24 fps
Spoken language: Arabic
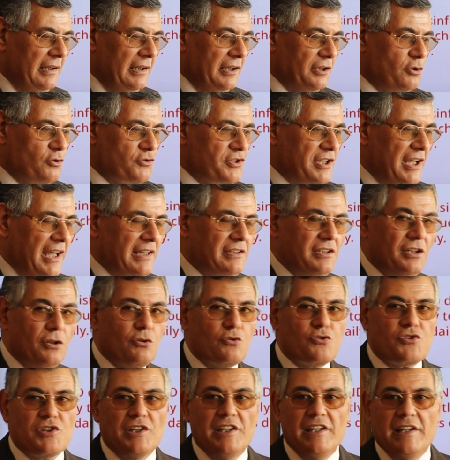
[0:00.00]
الجزئيه دي
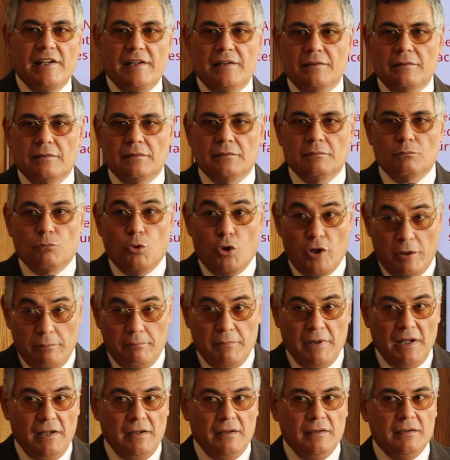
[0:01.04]
جزئيه
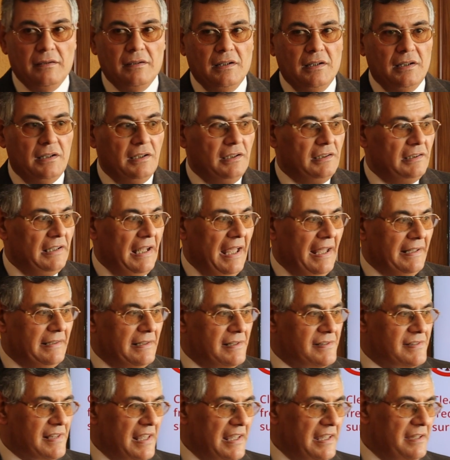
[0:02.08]
مهمه
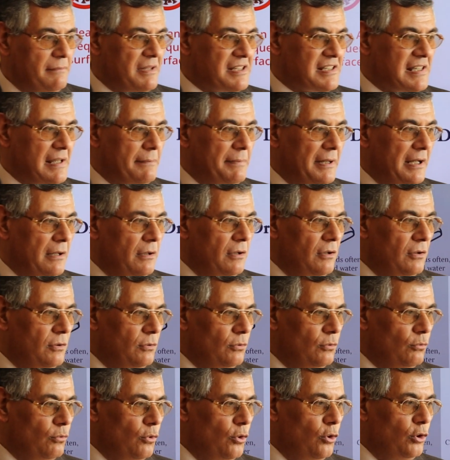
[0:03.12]
لان زي ما سبق
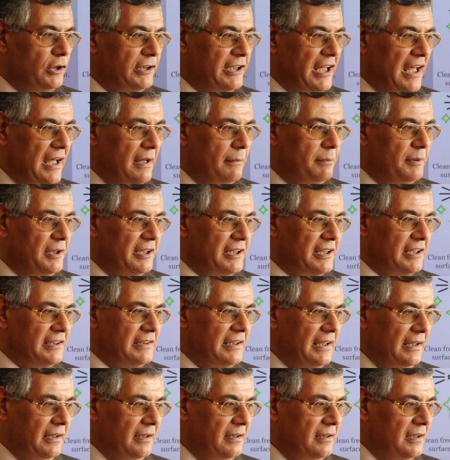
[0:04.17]
وقلنا قبل
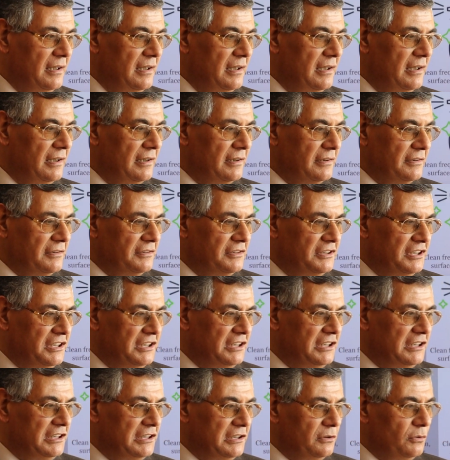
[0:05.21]
كده
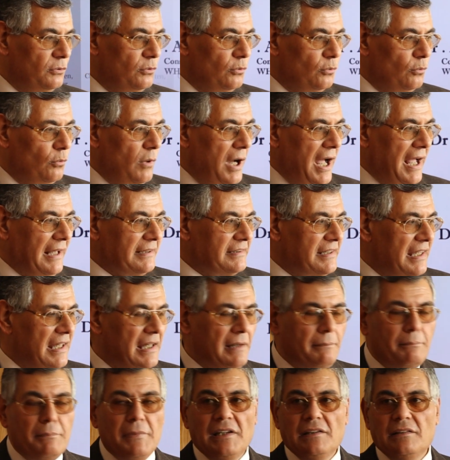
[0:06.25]
دي
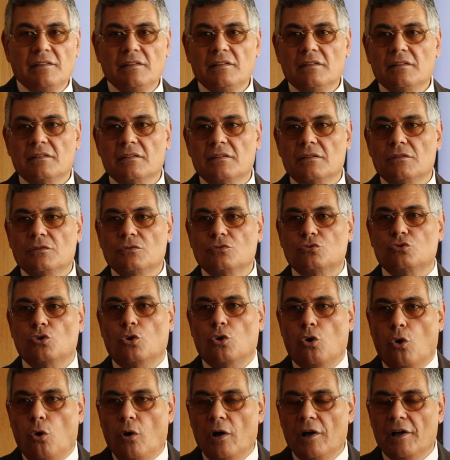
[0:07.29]
واحده من
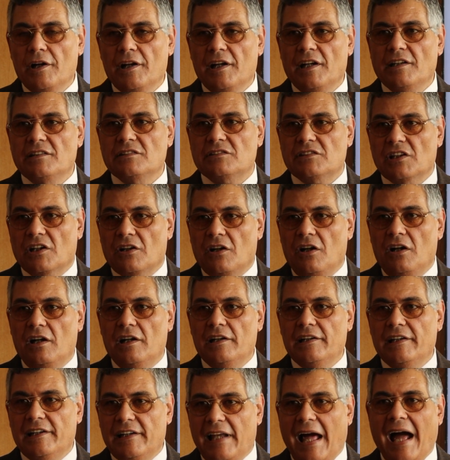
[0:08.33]
طرق
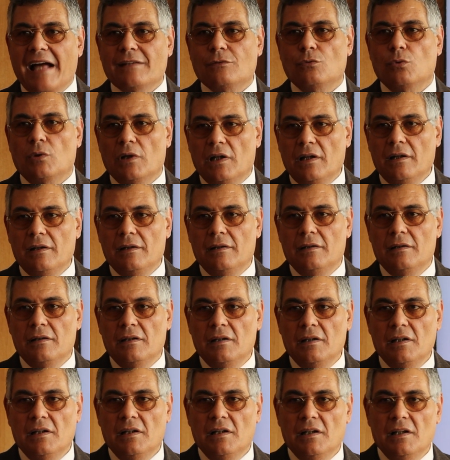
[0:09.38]
انتقال العدوى
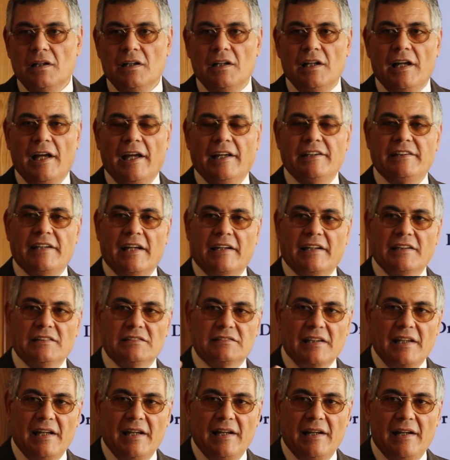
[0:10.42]
انك
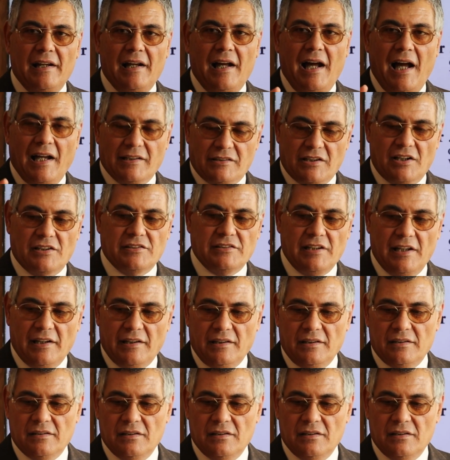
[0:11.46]
انت حضرتك